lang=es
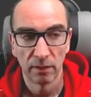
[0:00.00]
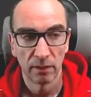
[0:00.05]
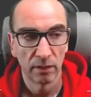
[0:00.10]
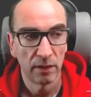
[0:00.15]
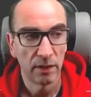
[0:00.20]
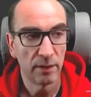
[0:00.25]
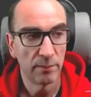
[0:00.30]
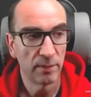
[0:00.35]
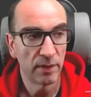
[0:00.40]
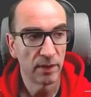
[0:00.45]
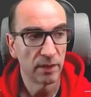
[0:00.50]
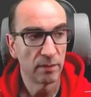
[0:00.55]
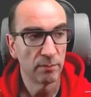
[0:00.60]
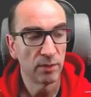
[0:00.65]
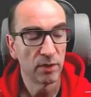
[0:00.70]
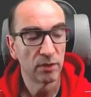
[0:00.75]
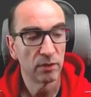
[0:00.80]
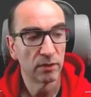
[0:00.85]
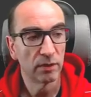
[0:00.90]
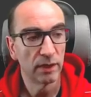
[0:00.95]
Y en
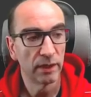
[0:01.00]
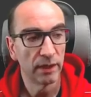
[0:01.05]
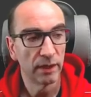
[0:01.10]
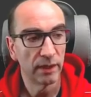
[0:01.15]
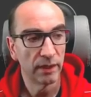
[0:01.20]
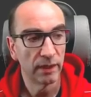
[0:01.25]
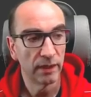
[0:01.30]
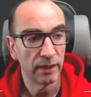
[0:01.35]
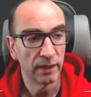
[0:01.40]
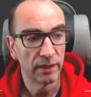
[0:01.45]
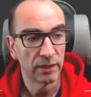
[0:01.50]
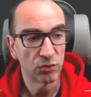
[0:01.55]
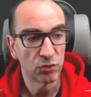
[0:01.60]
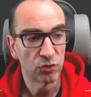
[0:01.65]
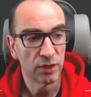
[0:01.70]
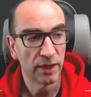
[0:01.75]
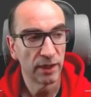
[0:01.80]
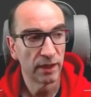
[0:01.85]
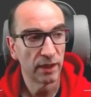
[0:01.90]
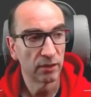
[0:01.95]
principio, eh, esos
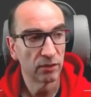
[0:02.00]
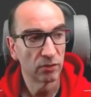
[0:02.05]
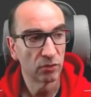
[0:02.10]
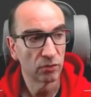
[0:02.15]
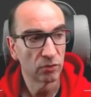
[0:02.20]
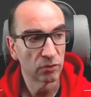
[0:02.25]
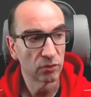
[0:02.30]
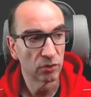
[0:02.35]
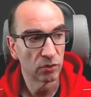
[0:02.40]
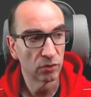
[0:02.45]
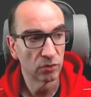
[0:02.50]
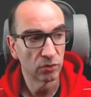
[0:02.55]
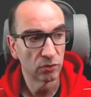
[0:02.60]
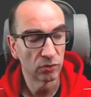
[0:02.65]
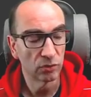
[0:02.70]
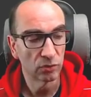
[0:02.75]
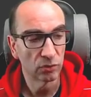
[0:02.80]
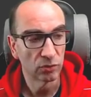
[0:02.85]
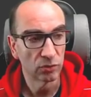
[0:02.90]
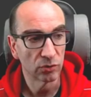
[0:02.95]
serían todos
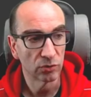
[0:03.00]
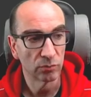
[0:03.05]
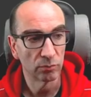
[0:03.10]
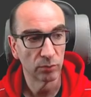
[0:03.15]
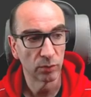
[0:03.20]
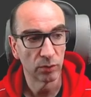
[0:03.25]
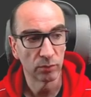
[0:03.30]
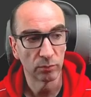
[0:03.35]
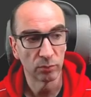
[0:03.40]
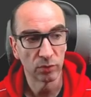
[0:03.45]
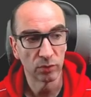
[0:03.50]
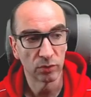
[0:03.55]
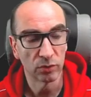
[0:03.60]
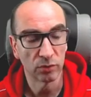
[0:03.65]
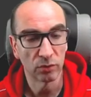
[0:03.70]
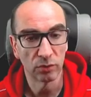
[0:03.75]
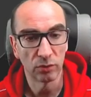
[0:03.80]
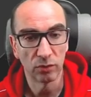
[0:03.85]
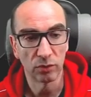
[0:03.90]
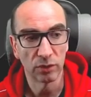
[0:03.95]
los. Bueno, pues
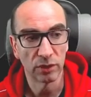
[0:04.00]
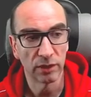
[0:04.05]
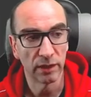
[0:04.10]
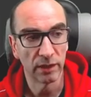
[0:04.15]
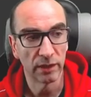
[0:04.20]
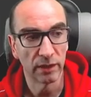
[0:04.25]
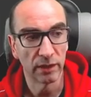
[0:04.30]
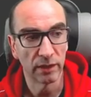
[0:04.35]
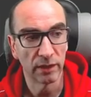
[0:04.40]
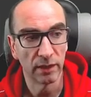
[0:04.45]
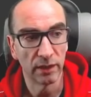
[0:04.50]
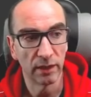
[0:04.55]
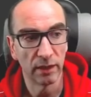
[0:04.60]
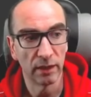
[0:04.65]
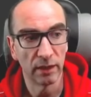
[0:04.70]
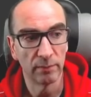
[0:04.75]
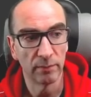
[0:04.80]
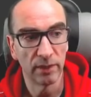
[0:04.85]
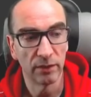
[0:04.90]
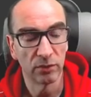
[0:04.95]
todos los eh,
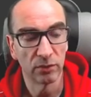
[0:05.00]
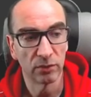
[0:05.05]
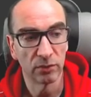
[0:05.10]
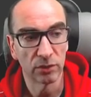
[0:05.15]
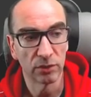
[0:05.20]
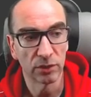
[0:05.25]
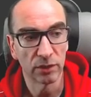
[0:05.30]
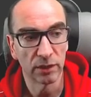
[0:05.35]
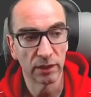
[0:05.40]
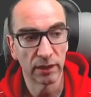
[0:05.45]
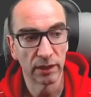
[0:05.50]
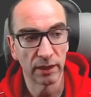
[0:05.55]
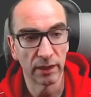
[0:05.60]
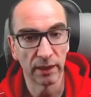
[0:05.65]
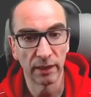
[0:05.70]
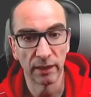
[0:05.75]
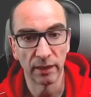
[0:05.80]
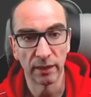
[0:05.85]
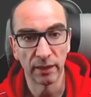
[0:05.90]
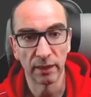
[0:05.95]
elementos
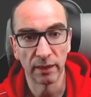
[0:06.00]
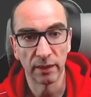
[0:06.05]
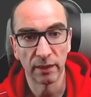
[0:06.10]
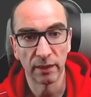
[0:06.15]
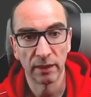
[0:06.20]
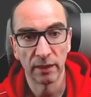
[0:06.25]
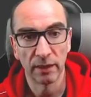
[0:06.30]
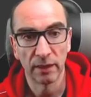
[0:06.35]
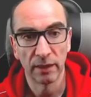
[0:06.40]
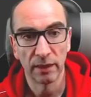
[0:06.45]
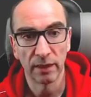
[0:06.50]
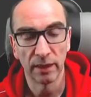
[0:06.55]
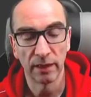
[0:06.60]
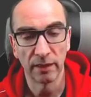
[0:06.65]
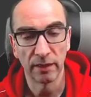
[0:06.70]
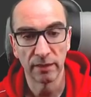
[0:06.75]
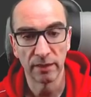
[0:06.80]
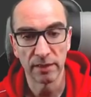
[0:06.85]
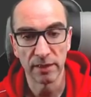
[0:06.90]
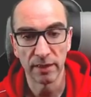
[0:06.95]
que,
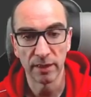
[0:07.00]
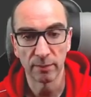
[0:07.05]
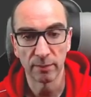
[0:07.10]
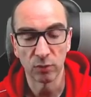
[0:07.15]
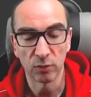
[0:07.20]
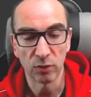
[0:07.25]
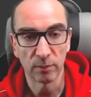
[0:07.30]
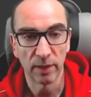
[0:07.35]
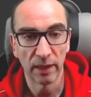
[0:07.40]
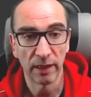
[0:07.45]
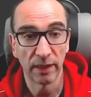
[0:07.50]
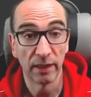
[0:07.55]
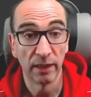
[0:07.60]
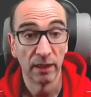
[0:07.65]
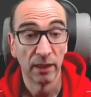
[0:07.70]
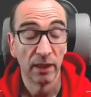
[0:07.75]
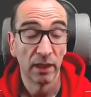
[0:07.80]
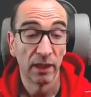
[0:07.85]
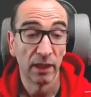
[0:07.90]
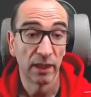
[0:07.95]
necesitamos. ¿Vale?
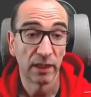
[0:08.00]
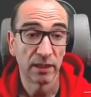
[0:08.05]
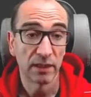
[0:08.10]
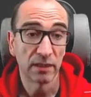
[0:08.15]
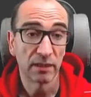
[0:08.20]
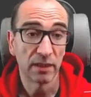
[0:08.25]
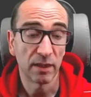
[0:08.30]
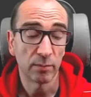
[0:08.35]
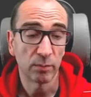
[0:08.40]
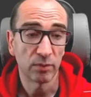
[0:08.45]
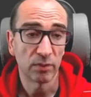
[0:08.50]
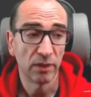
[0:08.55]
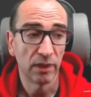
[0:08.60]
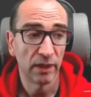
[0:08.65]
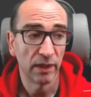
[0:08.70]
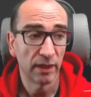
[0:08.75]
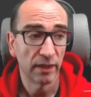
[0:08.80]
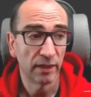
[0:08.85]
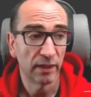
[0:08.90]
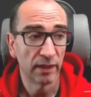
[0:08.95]
Existe la
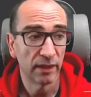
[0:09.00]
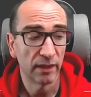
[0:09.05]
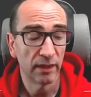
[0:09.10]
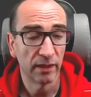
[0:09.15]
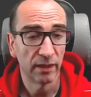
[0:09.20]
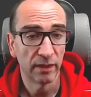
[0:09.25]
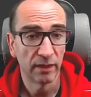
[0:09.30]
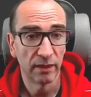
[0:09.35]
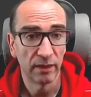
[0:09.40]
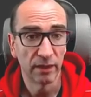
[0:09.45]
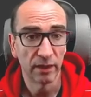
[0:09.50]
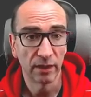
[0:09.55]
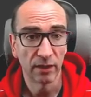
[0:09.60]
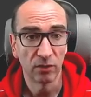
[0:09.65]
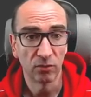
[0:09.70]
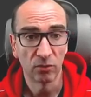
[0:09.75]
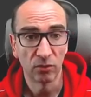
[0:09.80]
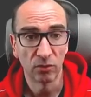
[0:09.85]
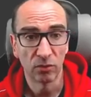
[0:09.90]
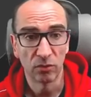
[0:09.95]
posibilidad de que, que
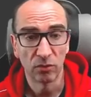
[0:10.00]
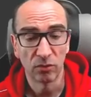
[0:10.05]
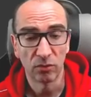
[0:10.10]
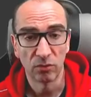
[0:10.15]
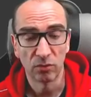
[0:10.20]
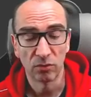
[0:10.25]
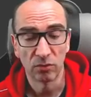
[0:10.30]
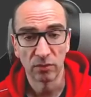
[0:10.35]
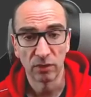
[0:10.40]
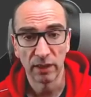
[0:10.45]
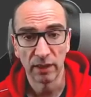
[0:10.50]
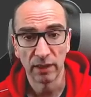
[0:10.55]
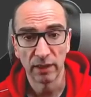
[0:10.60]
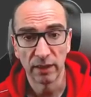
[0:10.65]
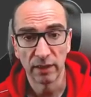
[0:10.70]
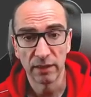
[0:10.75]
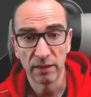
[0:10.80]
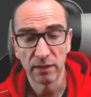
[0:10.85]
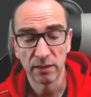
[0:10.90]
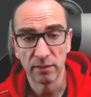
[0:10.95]
no
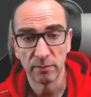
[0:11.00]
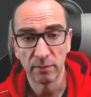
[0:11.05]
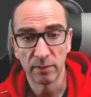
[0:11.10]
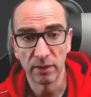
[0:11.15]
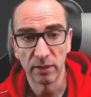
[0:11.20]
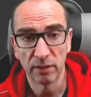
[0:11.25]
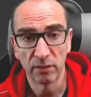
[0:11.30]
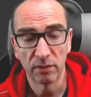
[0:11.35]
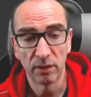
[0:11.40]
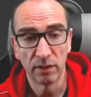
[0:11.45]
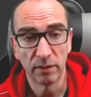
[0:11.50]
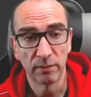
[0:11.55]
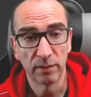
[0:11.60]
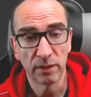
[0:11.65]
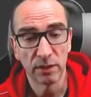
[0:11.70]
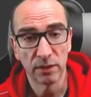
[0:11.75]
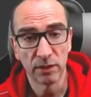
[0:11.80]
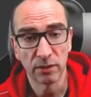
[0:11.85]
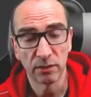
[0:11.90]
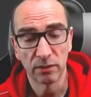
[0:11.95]
tengáis, dependiendo de la
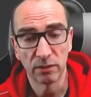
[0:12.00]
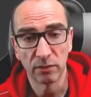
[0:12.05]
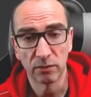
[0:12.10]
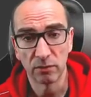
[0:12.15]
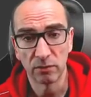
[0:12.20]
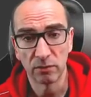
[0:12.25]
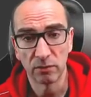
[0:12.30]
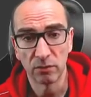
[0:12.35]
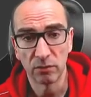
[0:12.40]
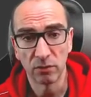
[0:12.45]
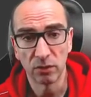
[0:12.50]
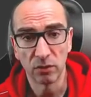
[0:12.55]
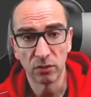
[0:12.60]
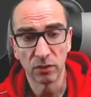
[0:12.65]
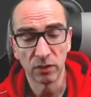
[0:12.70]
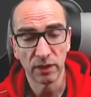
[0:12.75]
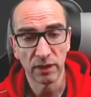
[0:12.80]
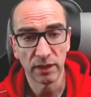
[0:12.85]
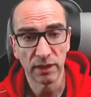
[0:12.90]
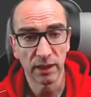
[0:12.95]
versión, no,
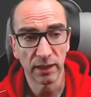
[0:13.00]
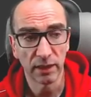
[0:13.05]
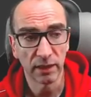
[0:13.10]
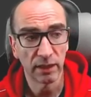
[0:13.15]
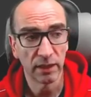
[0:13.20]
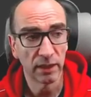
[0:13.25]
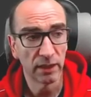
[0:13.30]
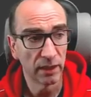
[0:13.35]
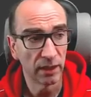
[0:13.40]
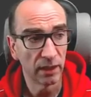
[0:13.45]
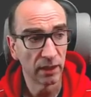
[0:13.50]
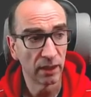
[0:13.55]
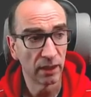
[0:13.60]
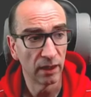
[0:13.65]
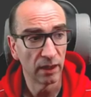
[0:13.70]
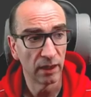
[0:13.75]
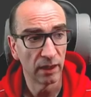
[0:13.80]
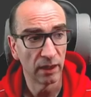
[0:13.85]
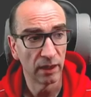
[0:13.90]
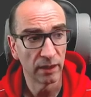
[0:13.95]
encontréis aquí el,
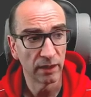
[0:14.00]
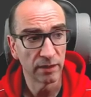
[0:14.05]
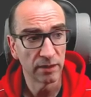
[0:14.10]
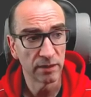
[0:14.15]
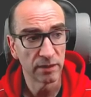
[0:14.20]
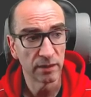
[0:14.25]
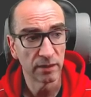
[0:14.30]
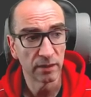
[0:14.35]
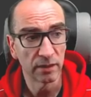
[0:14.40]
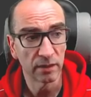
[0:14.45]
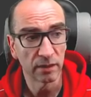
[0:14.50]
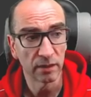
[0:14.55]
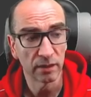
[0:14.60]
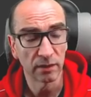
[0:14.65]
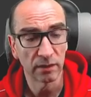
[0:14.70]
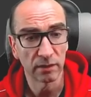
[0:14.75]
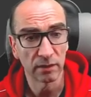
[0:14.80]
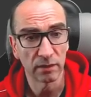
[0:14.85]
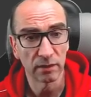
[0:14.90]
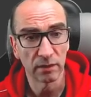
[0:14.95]
el XR
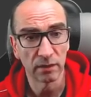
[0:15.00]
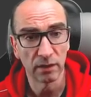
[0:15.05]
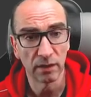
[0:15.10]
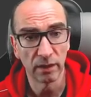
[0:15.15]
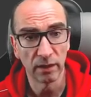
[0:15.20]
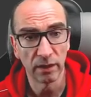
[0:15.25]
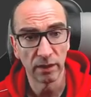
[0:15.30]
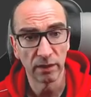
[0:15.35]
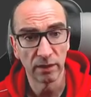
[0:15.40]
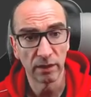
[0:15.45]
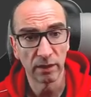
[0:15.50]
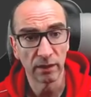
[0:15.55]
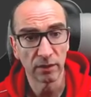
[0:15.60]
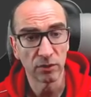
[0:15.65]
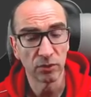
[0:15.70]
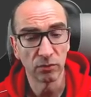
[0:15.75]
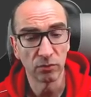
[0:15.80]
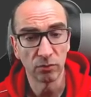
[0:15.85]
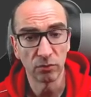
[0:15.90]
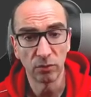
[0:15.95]
eh,
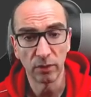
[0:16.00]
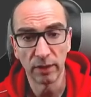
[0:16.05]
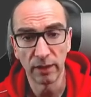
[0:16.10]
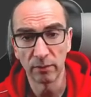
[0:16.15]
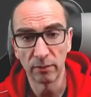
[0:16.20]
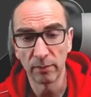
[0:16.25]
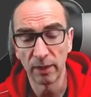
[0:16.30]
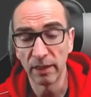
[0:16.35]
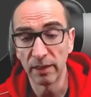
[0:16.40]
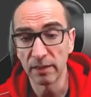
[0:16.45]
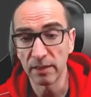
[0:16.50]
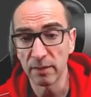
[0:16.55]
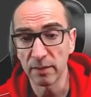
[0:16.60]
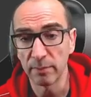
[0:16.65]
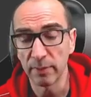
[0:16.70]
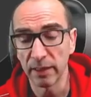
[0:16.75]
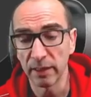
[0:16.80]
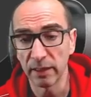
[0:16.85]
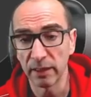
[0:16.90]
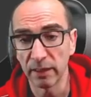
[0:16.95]
Interaction Toolkit, ¿vale? Este
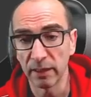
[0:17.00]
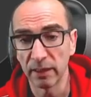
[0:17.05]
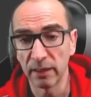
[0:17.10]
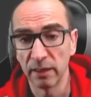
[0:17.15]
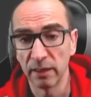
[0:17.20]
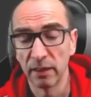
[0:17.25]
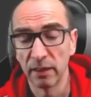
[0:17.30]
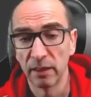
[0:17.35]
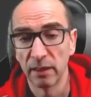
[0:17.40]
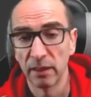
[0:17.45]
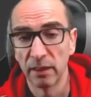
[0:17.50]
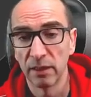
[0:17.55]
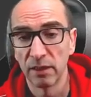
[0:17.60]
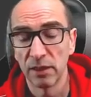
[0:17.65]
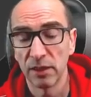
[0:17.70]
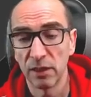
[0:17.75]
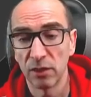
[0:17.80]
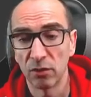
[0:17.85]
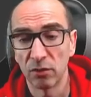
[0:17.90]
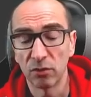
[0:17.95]
paquete.
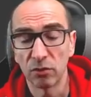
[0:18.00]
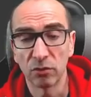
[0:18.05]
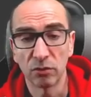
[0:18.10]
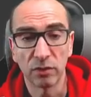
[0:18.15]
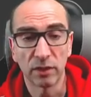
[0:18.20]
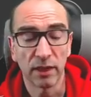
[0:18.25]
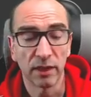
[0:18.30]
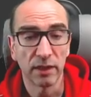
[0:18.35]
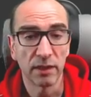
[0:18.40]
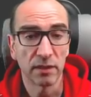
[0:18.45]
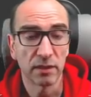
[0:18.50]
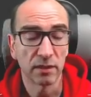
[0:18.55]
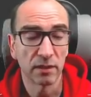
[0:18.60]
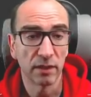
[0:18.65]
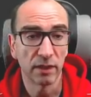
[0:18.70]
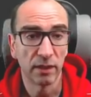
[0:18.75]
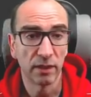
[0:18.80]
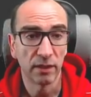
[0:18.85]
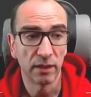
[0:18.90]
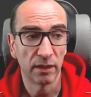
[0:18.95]
Si no lo encontráis,
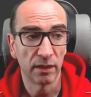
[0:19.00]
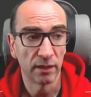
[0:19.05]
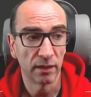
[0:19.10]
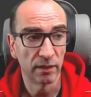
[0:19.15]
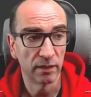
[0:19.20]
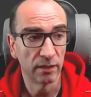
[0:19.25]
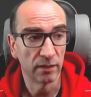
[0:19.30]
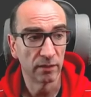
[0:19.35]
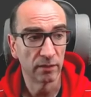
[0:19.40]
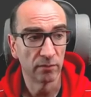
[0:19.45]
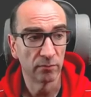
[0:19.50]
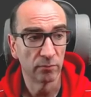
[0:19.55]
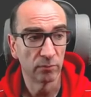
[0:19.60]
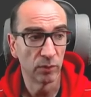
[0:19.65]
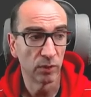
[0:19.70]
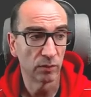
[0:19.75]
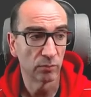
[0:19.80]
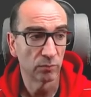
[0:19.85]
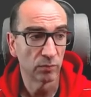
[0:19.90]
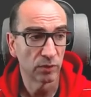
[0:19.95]
eh,
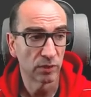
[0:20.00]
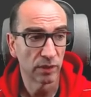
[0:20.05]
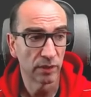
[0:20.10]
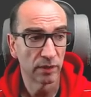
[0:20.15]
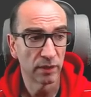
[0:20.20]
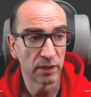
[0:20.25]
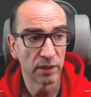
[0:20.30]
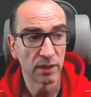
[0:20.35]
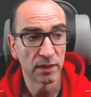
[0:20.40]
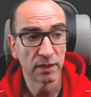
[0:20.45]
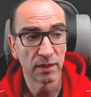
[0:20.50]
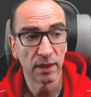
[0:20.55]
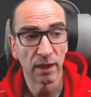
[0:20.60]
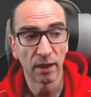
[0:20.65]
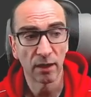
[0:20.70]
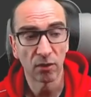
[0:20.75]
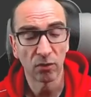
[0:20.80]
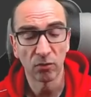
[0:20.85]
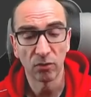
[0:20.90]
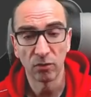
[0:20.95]
bueno, pues tendréis que
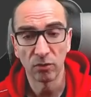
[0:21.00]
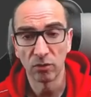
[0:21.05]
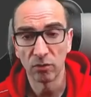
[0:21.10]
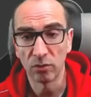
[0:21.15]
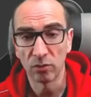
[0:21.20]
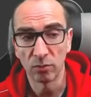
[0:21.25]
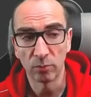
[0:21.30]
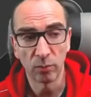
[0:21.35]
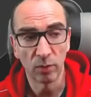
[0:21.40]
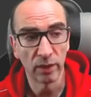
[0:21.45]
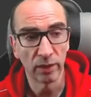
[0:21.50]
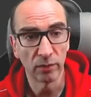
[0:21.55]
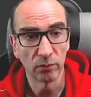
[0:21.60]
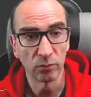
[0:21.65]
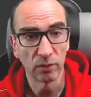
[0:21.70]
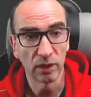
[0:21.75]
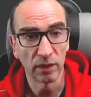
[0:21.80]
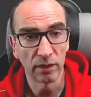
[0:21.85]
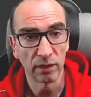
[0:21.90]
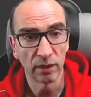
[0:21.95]
instalarlo eh,
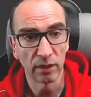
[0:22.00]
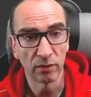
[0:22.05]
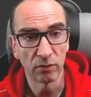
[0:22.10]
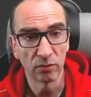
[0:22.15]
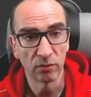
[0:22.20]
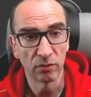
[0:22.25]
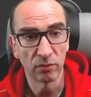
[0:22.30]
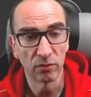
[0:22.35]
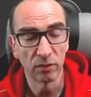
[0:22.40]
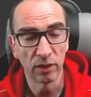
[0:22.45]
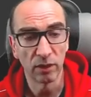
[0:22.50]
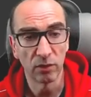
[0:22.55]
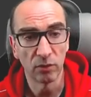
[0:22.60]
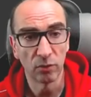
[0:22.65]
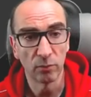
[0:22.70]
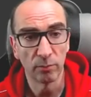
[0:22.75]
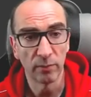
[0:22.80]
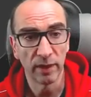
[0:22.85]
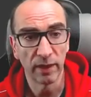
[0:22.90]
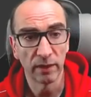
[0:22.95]
utilizando el
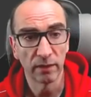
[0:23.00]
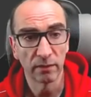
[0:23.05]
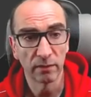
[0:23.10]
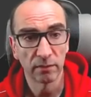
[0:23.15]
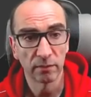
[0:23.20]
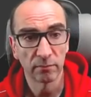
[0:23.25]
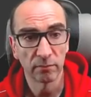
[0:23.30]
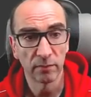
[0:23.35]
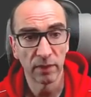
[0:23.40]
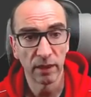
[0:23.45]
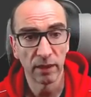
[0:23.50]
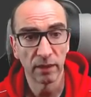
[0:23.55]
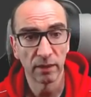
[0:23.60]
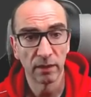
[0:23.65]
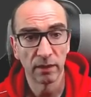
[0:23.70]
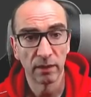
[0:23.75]
nombre, ¿vale?